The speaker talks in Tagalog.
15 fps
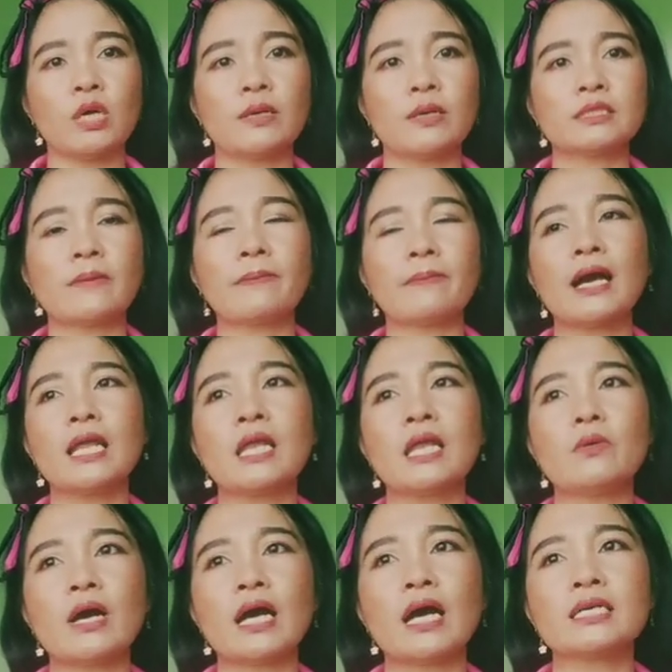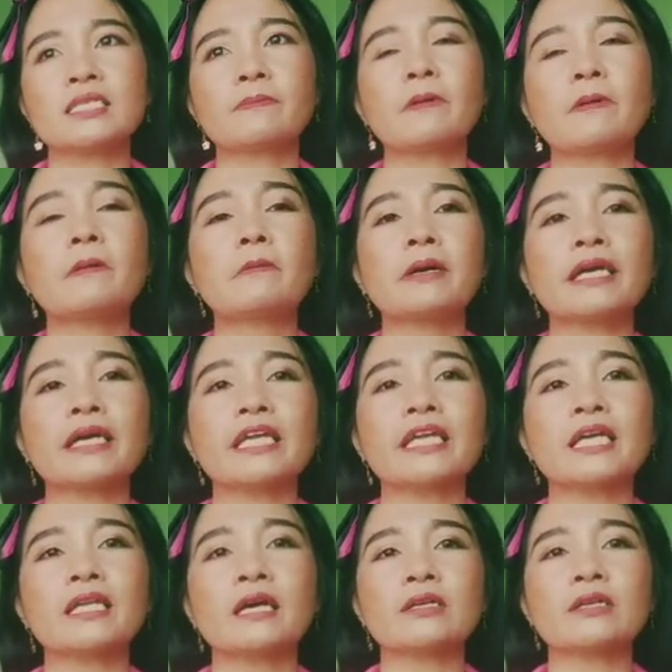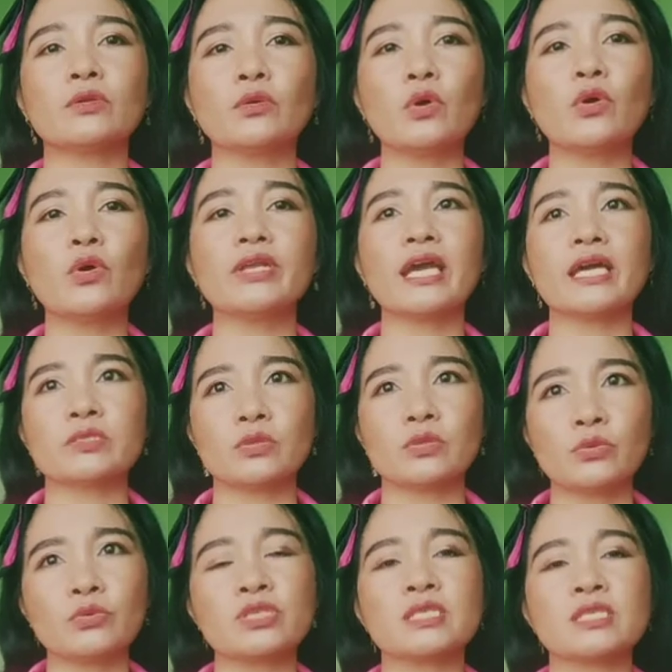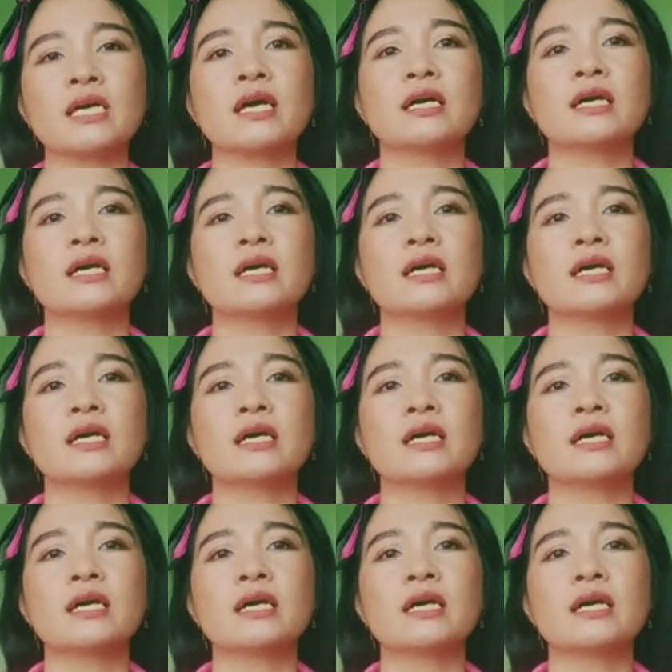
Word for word: Sa pangalawa, sa pamamagitan ng dugo ni Jesus.